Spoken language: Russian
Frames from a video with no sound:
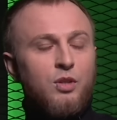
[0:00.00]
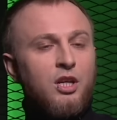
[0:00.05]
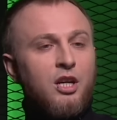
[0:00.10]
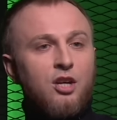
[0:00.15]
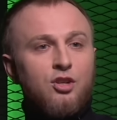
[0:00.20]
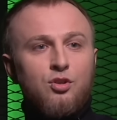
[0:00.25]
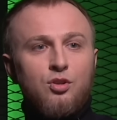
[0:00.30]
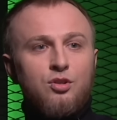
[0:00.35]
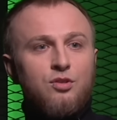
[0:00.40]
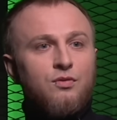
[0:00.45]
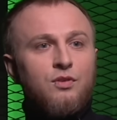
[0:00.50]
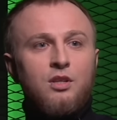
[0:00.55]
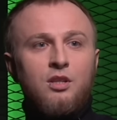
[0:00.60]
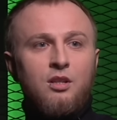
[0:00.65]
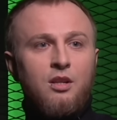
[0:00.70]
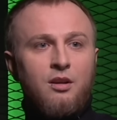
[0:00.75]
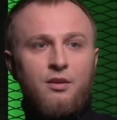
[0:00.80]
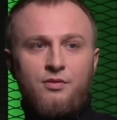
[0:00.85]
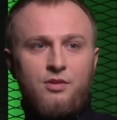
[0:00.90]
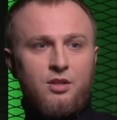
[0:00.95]
Многоженство не
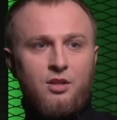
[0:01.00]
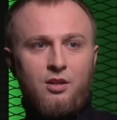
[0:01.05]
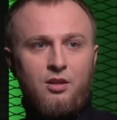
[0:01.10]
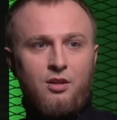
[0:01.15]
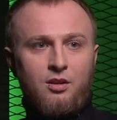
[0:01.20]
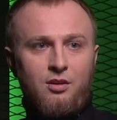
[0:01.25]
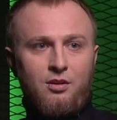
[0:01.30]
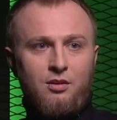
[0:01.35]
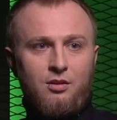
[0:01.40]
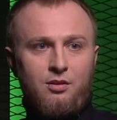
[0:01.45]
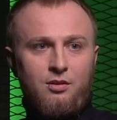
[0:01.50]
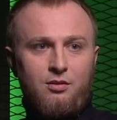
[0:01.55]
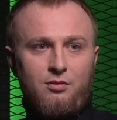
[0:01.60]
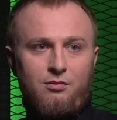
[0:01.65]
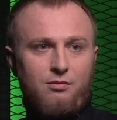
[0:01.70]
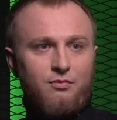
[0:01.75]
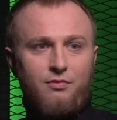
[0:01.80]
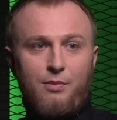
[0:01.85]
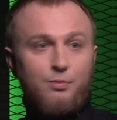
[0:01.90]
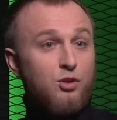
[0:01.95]
для всех, э,
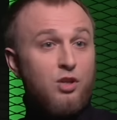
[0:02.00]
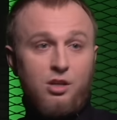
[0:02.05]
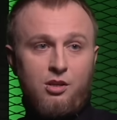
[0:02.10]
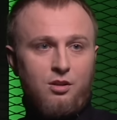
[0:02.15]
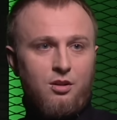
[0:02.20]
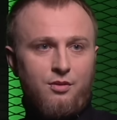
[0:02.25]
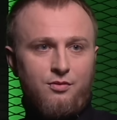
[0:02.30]
вообще не